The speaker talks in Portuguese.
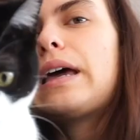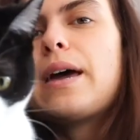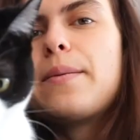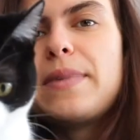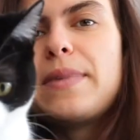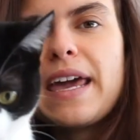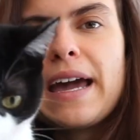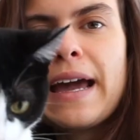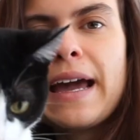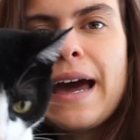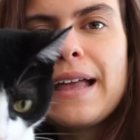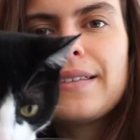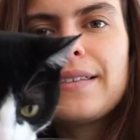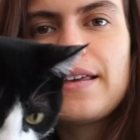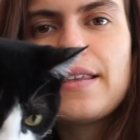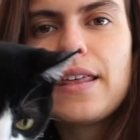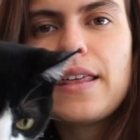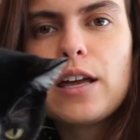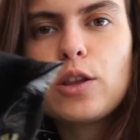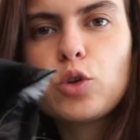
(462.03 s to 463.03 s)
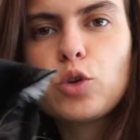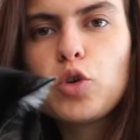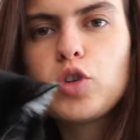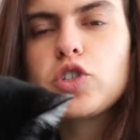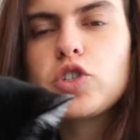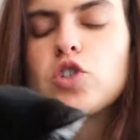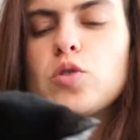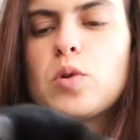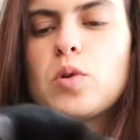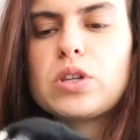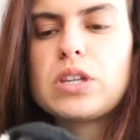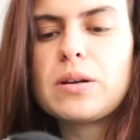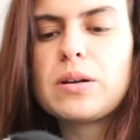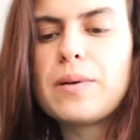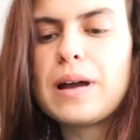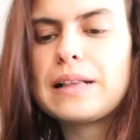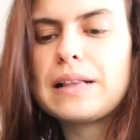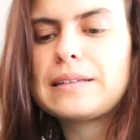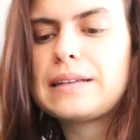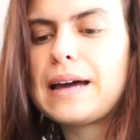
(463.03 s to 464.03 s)
A minha gata deitou-se no meu
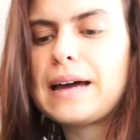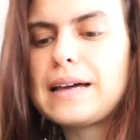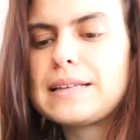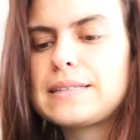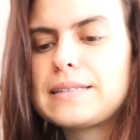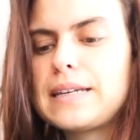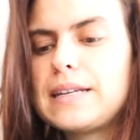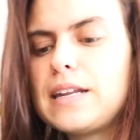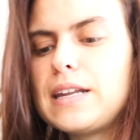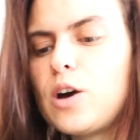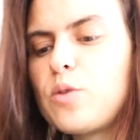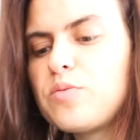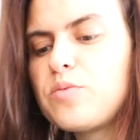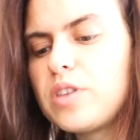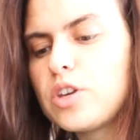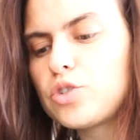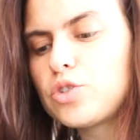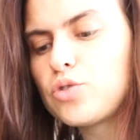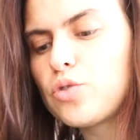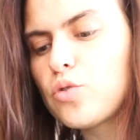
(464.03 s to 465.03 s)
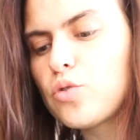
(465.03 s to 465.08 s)
trabalho de casa e não me deixou